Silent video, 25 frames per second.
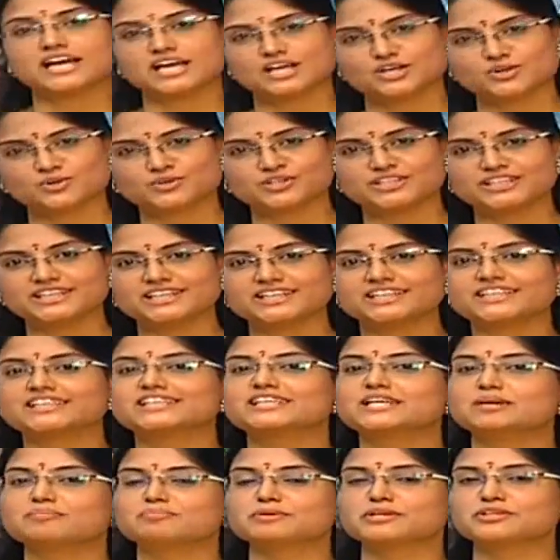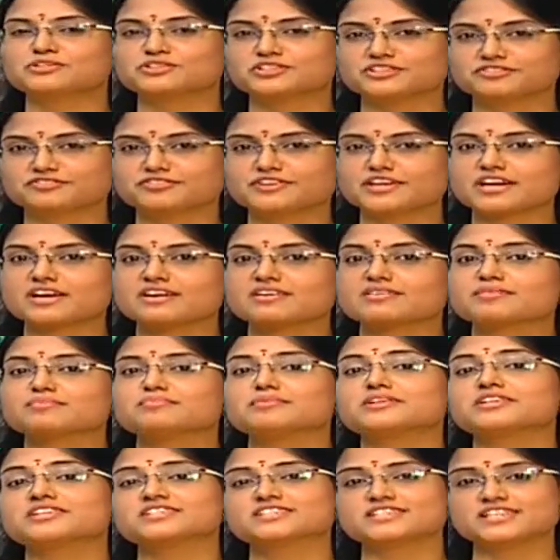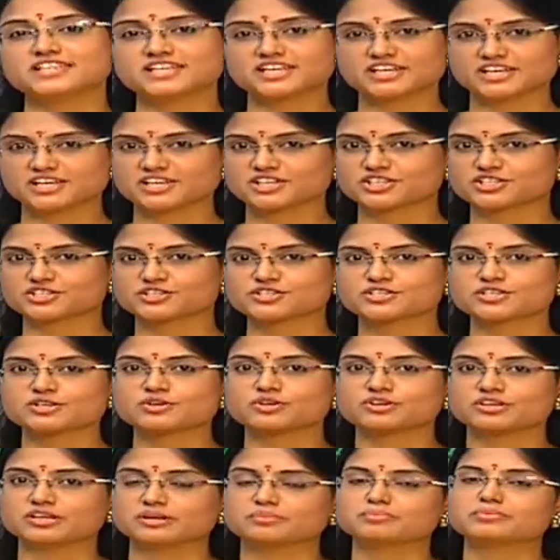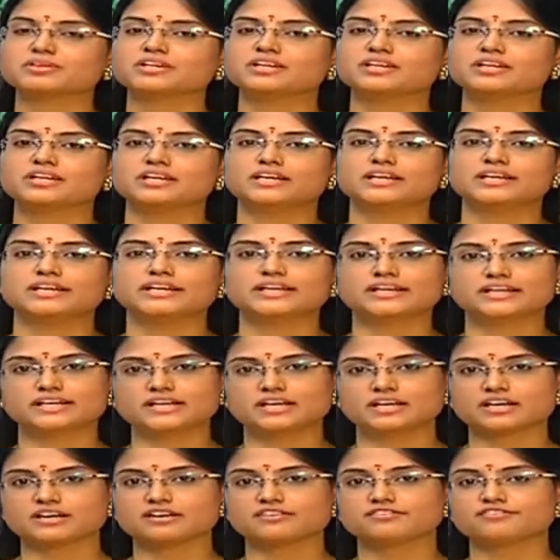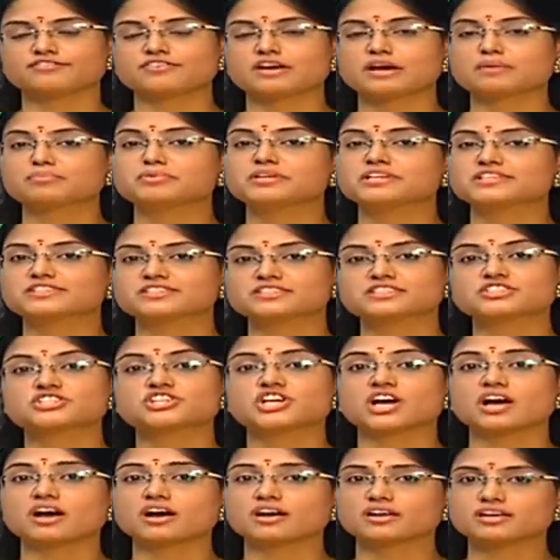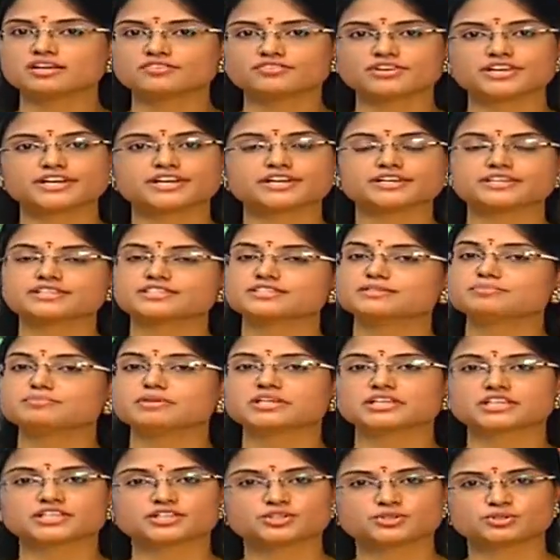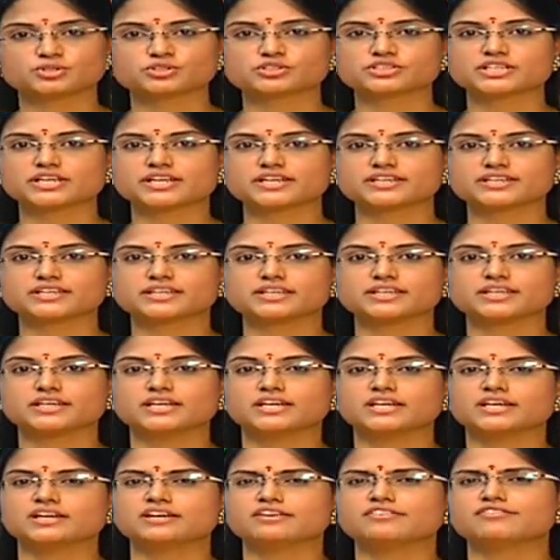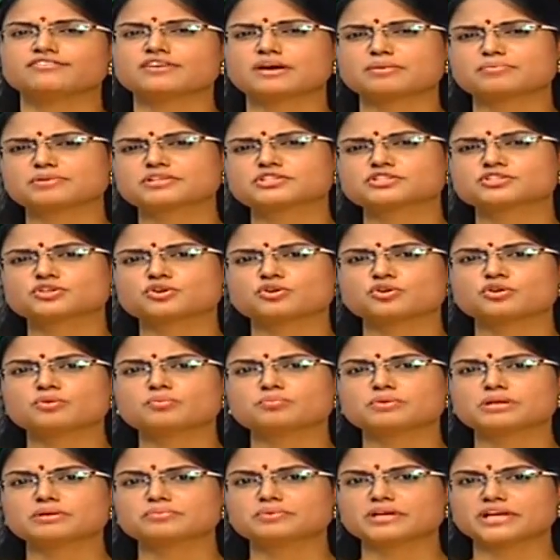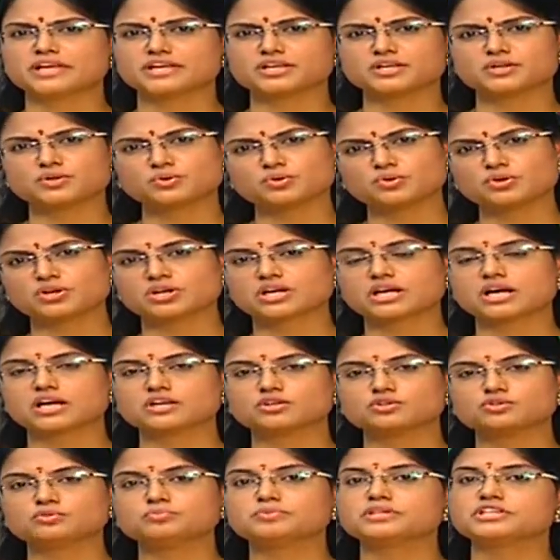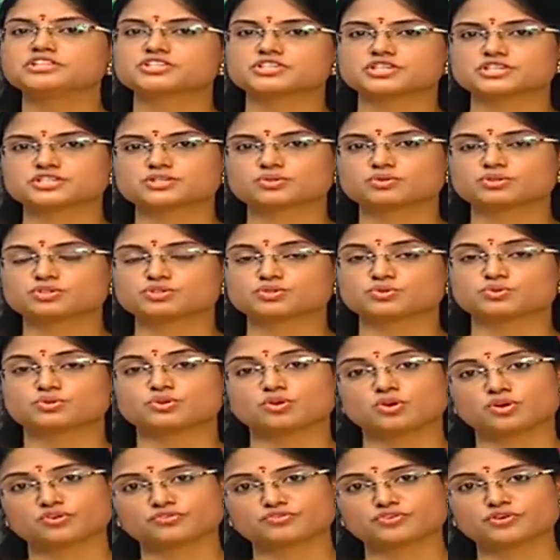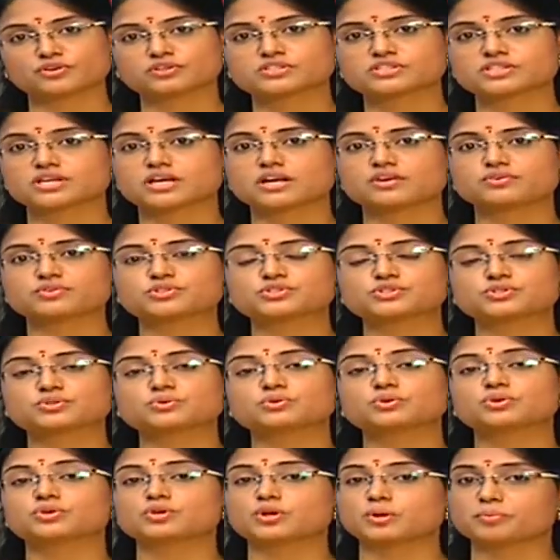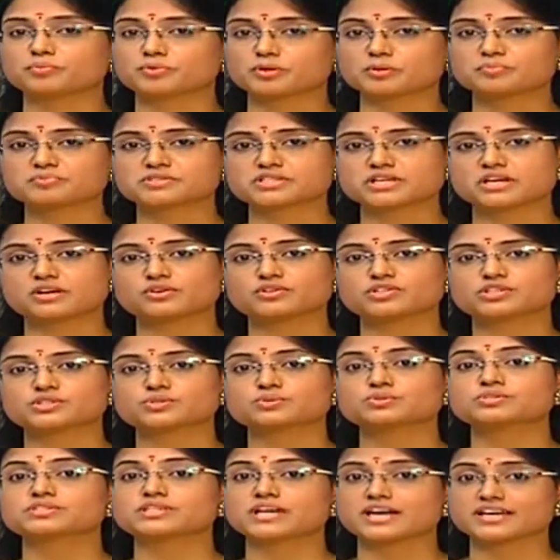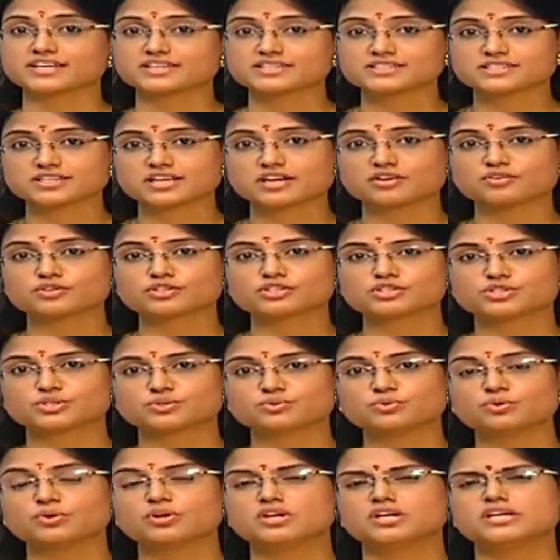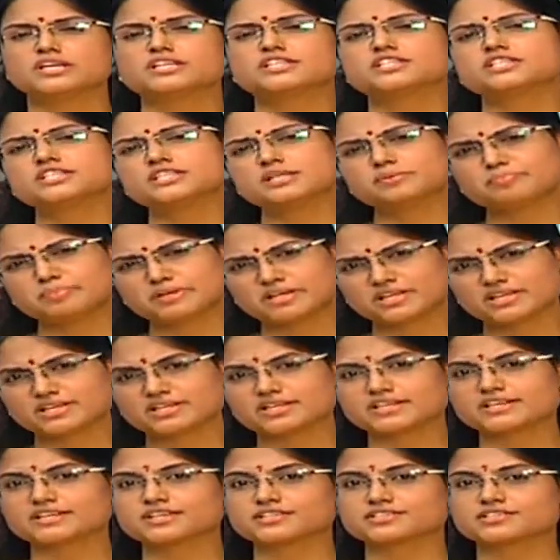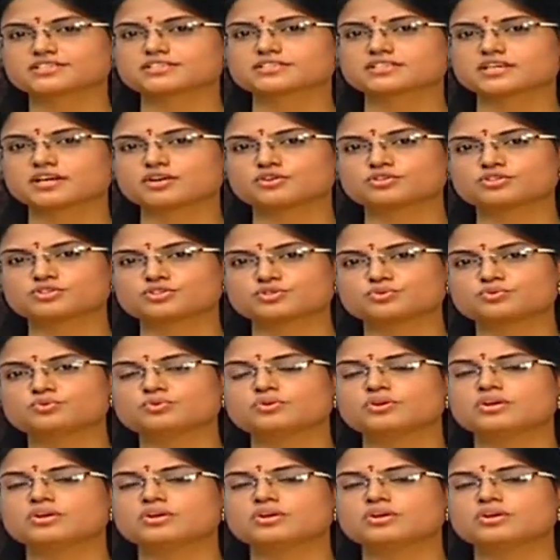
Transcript: హలో అండి నా పేరు దివ్య మనం సిరి కలెక్షన్స్లో ఉన్నాం ఇక్కడ ఫ్యాబ్రిక్స్ చాలా వెరైటీస్ మనకి దొరుకుతాయండి ఫ్యాబ్రిక్స్తో మనం ఎన్నో రకాలు మనం చేసుకోవచ్చు లాంగ్ ఫ్రాక్స్ కావచ్చు క్రాప్ టాప్స్ కావచ్చు శారీస్ కావచ్చు చిన్నపిల్లలకి డ్రెస్సెస్ కావచ్చు